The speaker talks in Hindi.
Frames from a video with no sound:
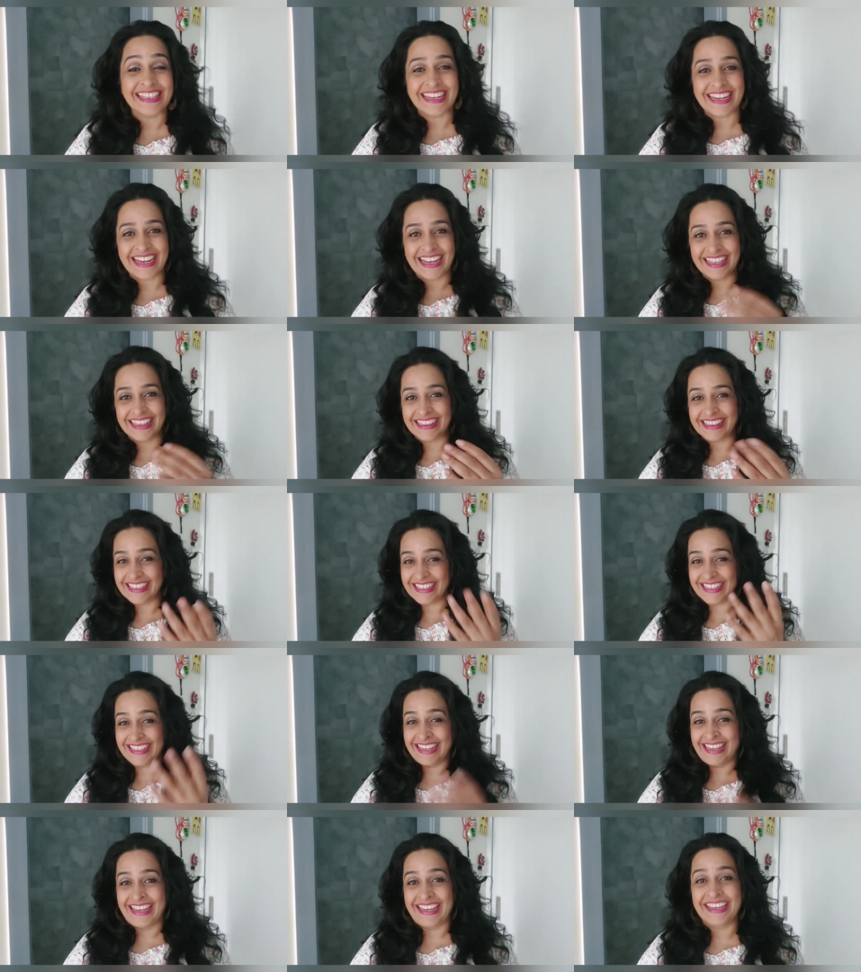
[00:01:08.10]
चंद्रयान
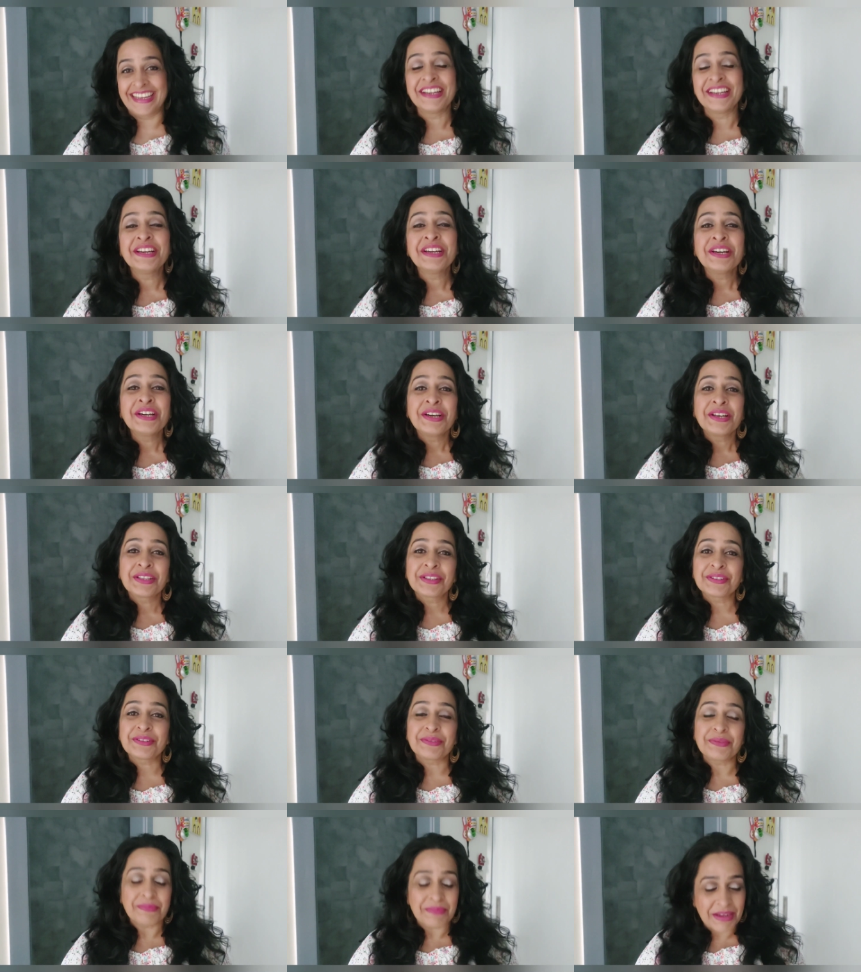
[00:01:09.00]
तीन है
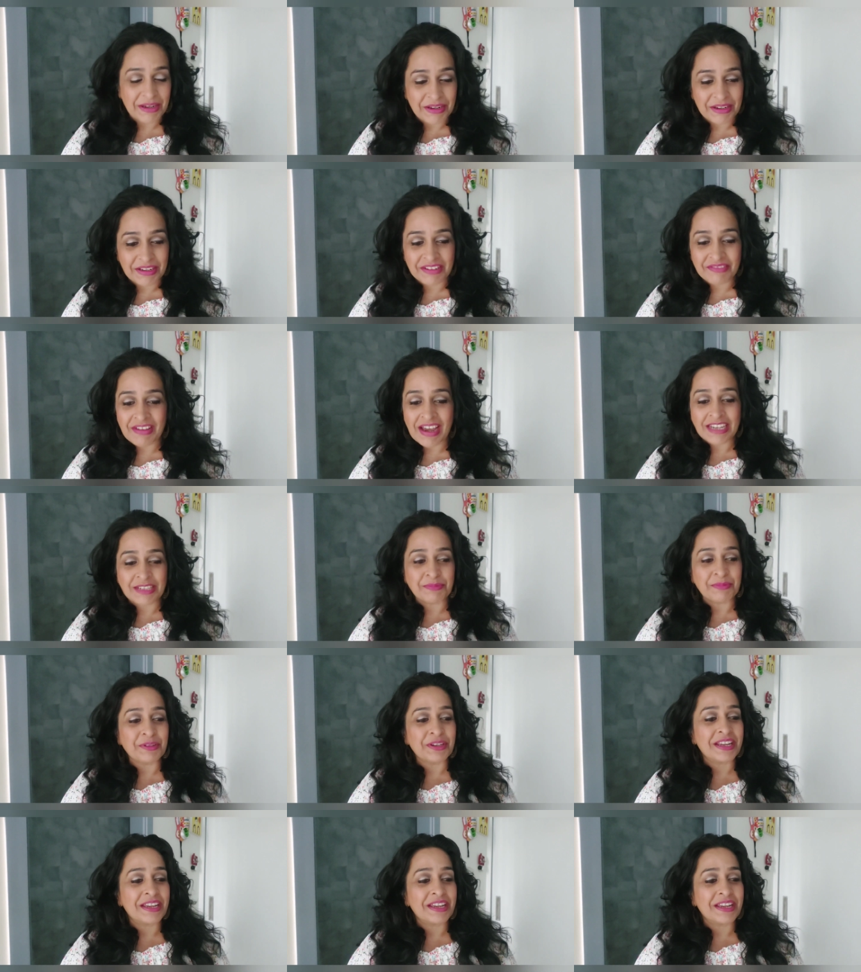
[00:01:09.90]
तो मैं इनफैक्ट